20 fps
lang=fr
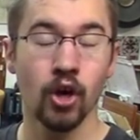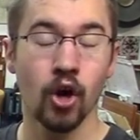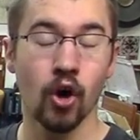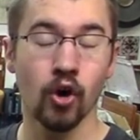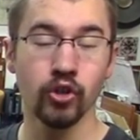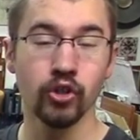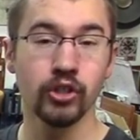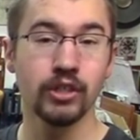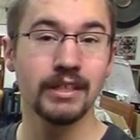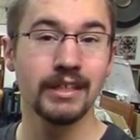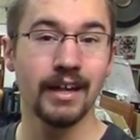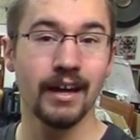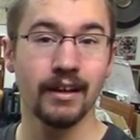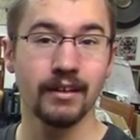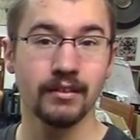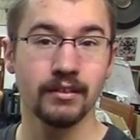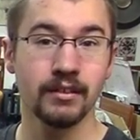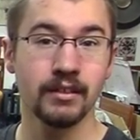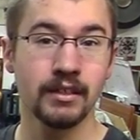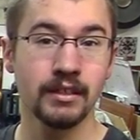On a
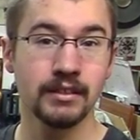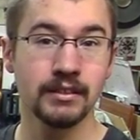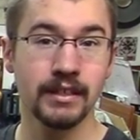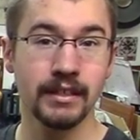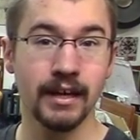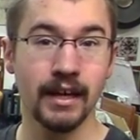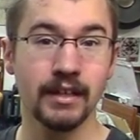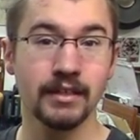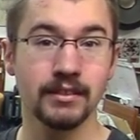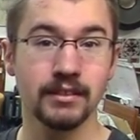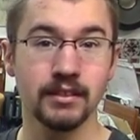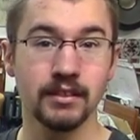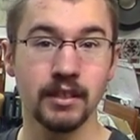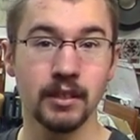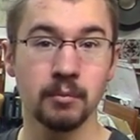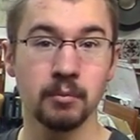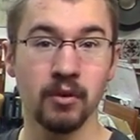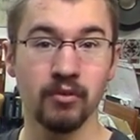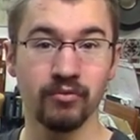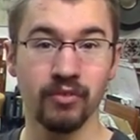des, écrans LCD
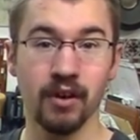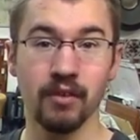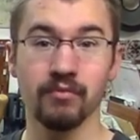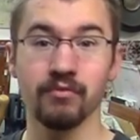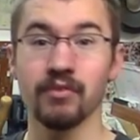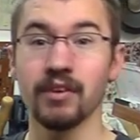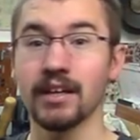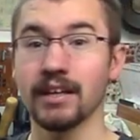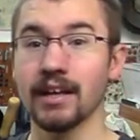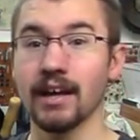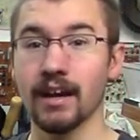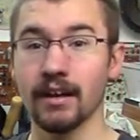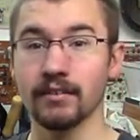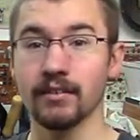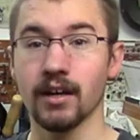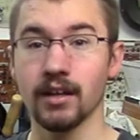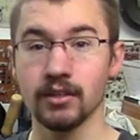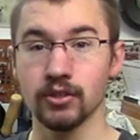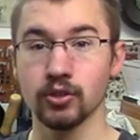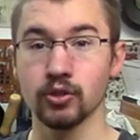qui peuvent faire 20
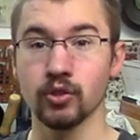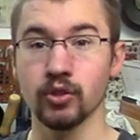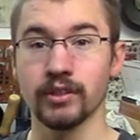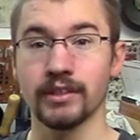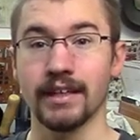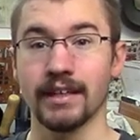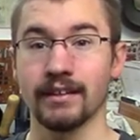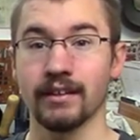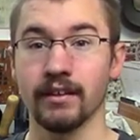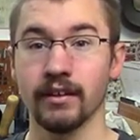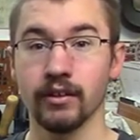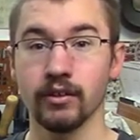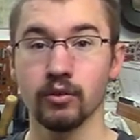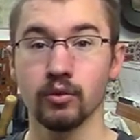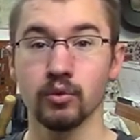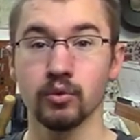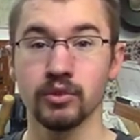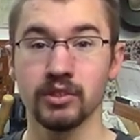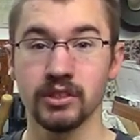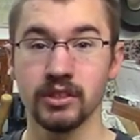caractères sur 4 lignes
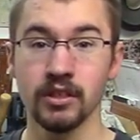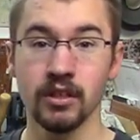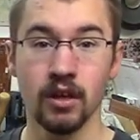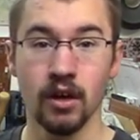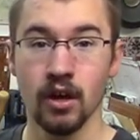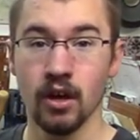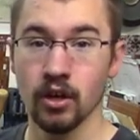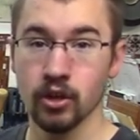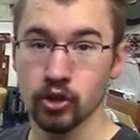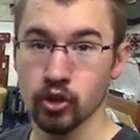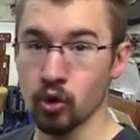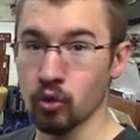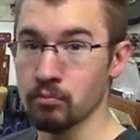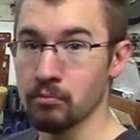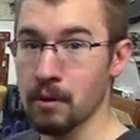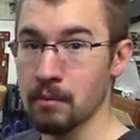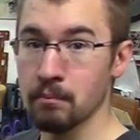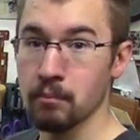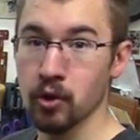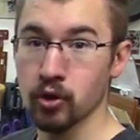aussi, qui ont le
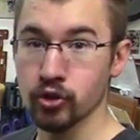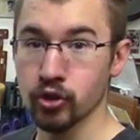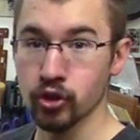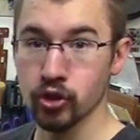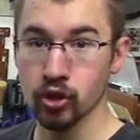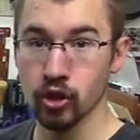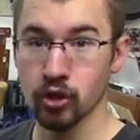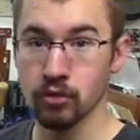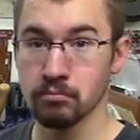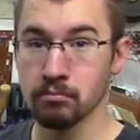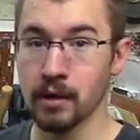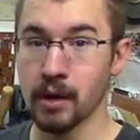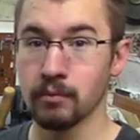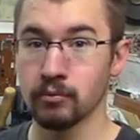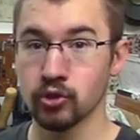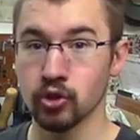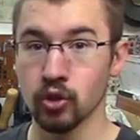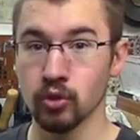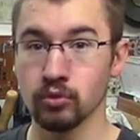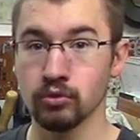même protocole, même
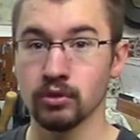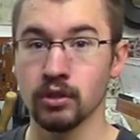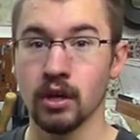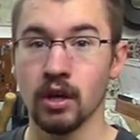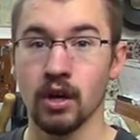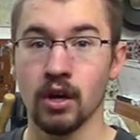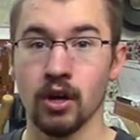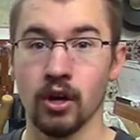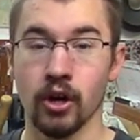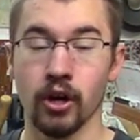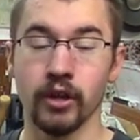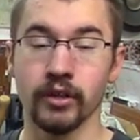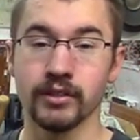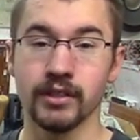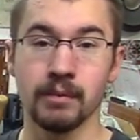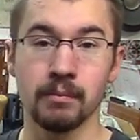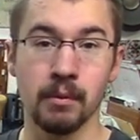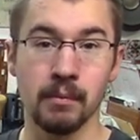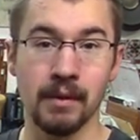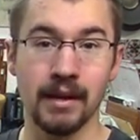chose. Euh,
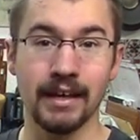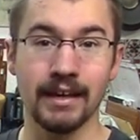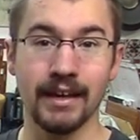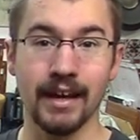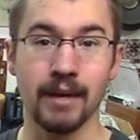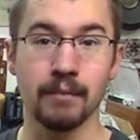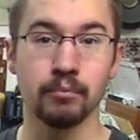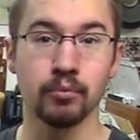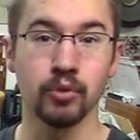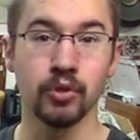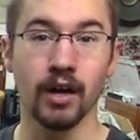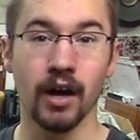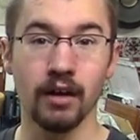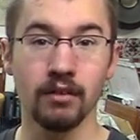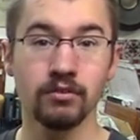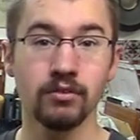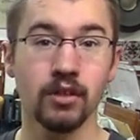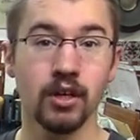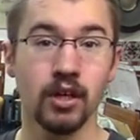simplement, l'écran est plus grand.